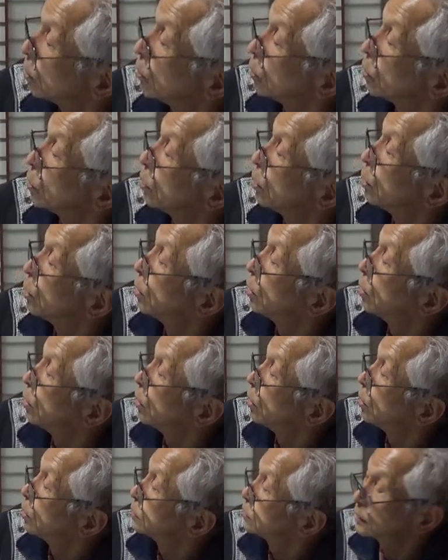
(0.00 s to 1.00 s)

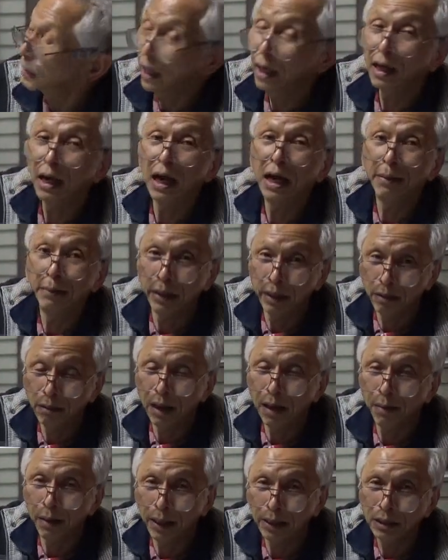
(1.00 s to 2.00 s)
このツタンカーメン
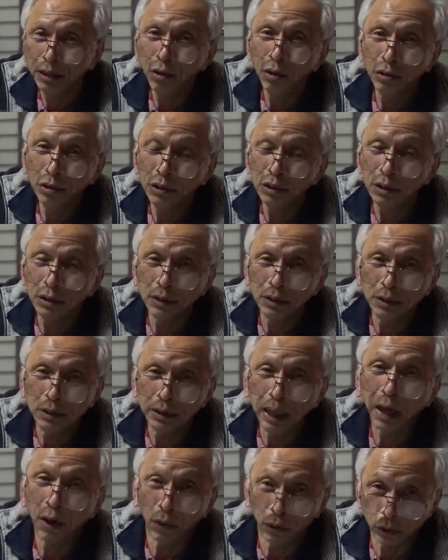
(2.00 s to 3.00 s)
はまあ日本人
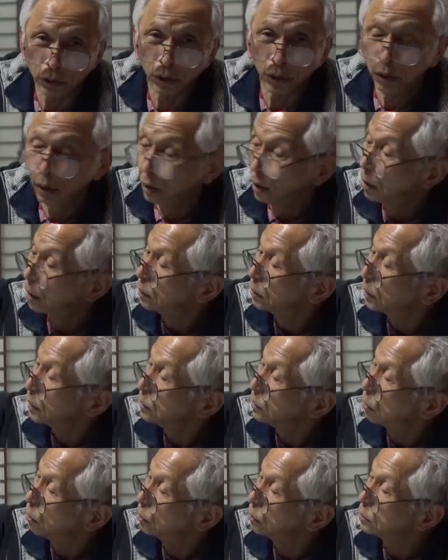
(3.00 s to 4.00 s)
だろうと
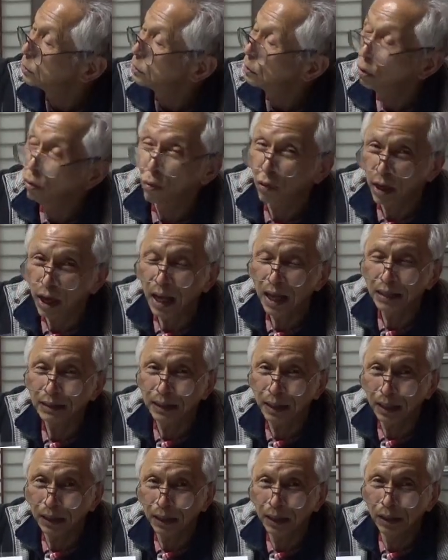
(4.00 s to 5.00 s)
で日本人のお母
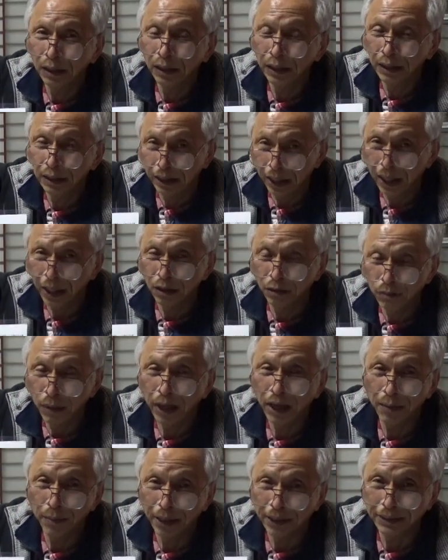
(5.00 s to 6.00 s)
さんで生
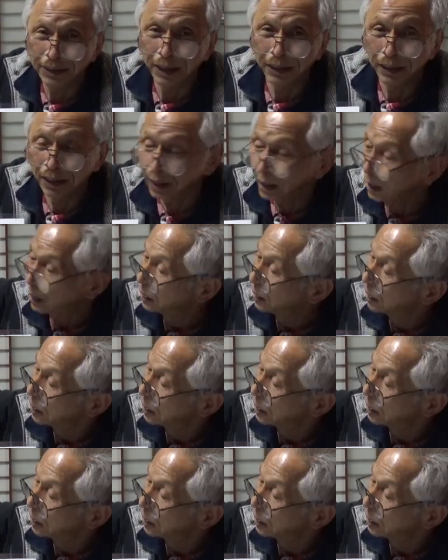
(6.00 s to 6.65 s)
まれましたんでね